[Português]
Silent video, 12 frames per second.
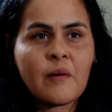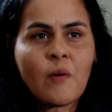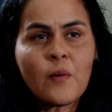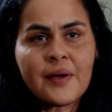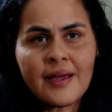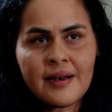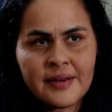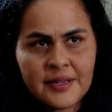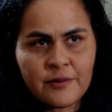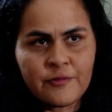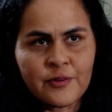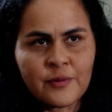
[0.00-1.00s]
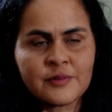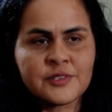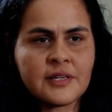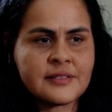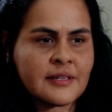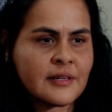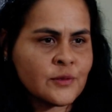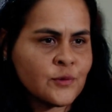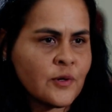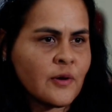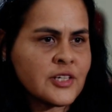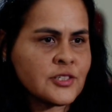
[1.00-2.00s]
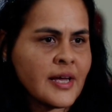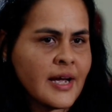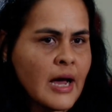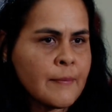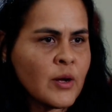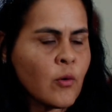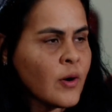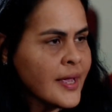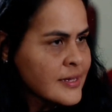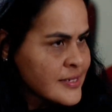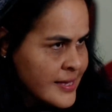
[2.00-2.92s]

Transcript: Qualquer livro de literatura eu acho que cabe em qualquer